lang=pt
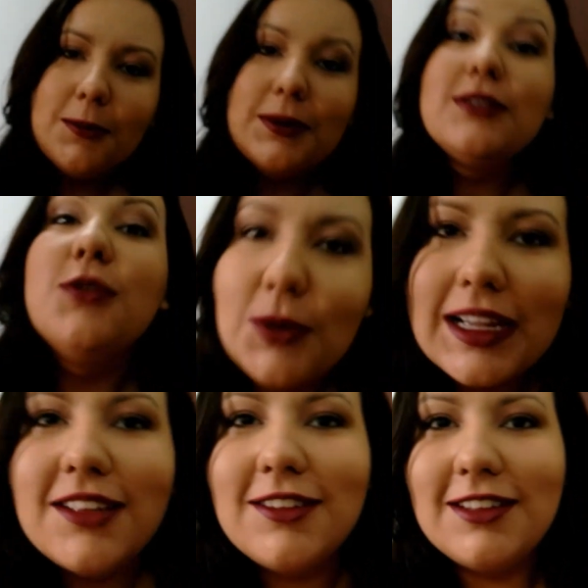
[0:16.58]
compras do
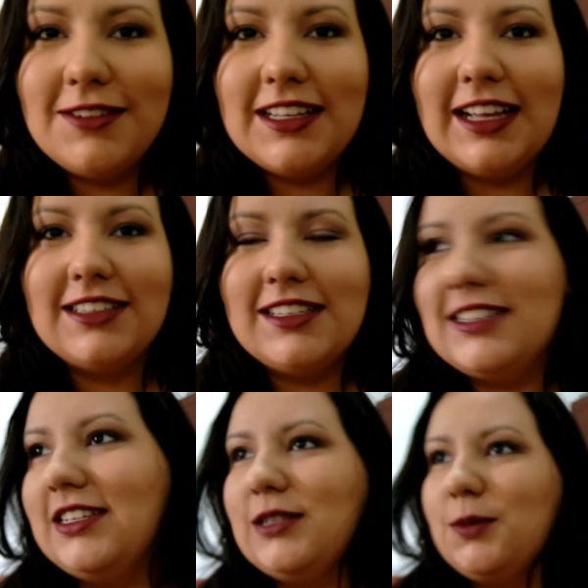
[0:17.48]
ano, na verdade,
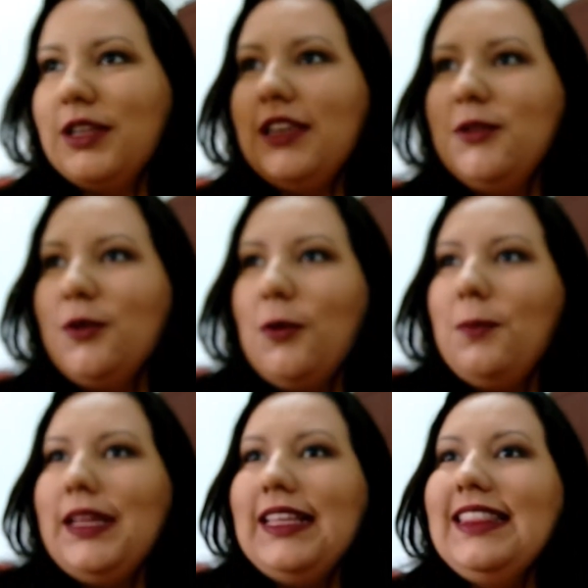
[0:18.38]
né, gente? Porque eu não
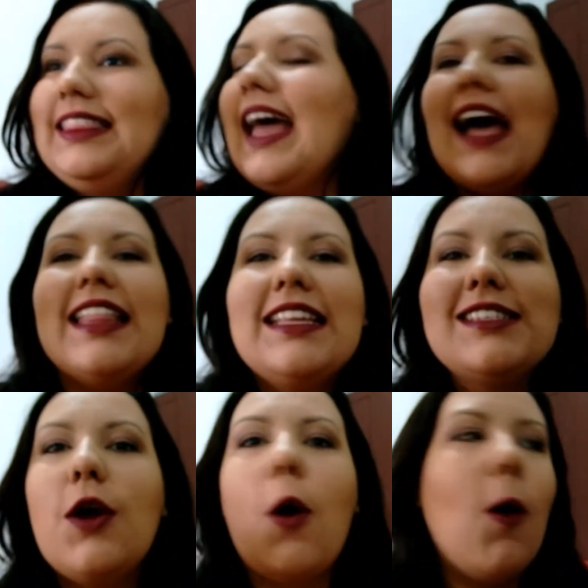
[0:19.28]
comprei nada
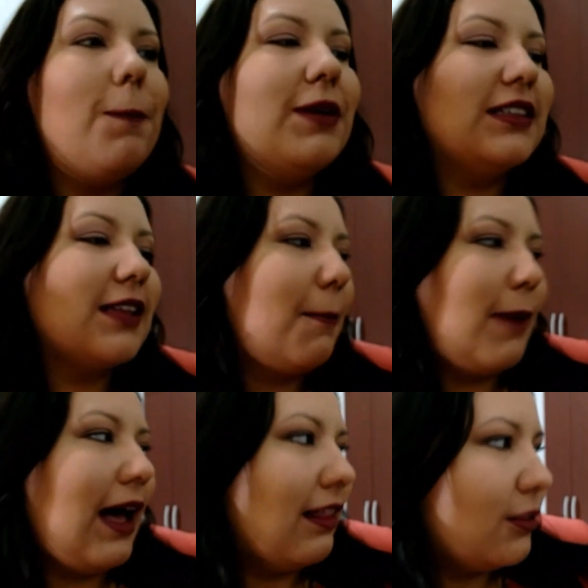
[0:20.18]
de roupa,
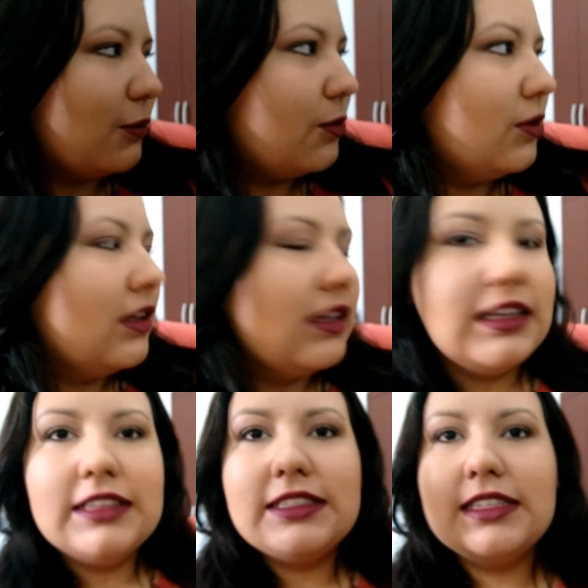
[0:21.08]
sapato,
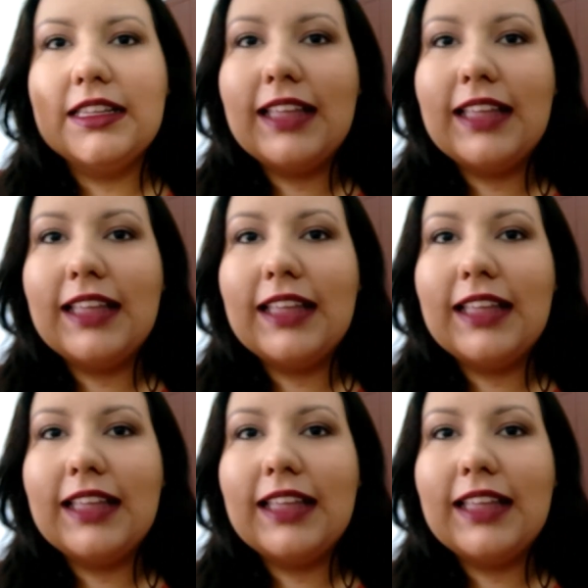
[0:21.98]
assim,